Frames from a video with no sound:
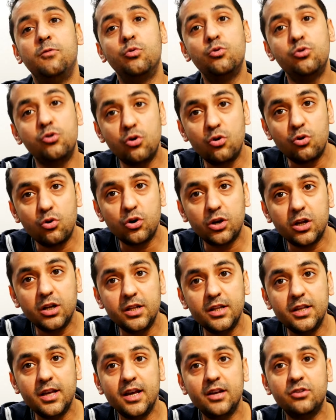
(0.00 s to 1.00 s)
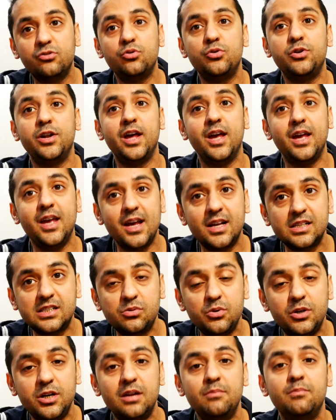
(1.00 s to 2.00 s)
उन लोगों के लिए जो नए हैं
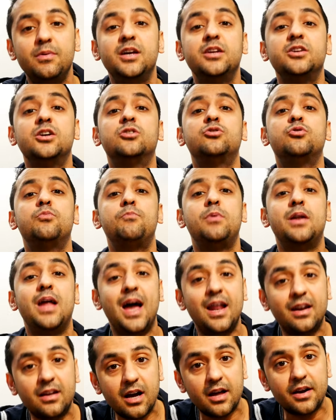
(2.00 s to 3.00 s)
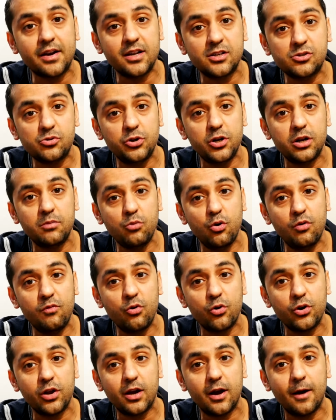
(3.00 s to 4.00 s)
स्वीडन में या जो प्लान कर रहे हैं स्वीडन
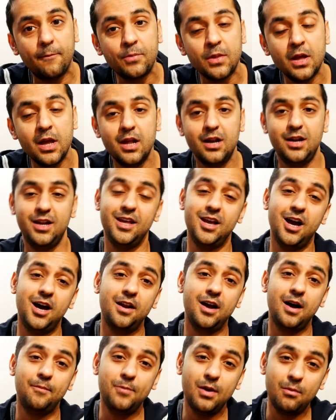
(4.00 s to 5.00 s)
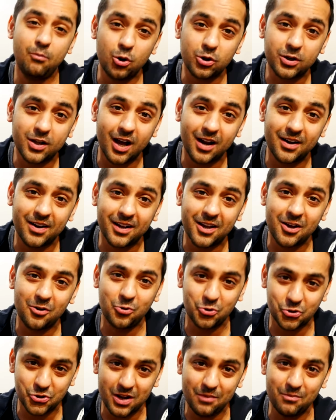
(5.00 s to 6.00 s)
मूव होने का ले यार अपना बहुत ख्याल
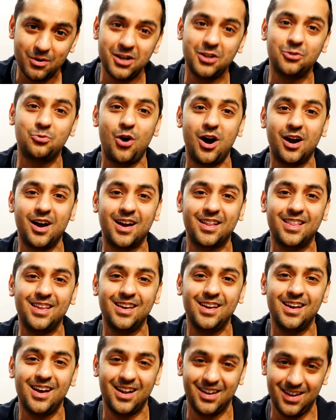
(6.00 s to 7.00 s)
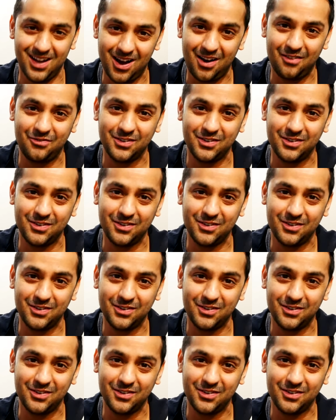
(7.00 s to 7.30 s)
रखें खुश रहें मेरे लिए दुआ कर दें अल्लाह